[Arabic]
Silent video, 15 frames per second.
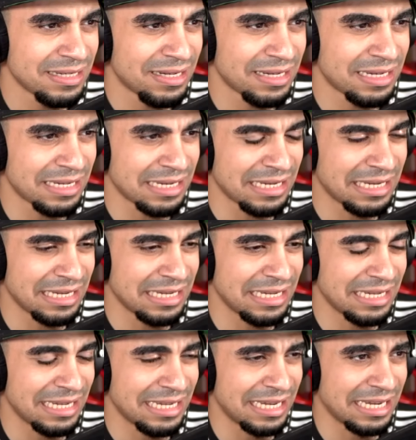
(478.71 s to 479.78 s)
الله الله الله
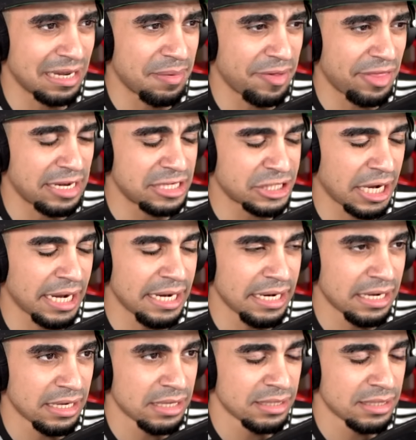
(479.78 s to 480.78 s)
الله الله ما ضل شيء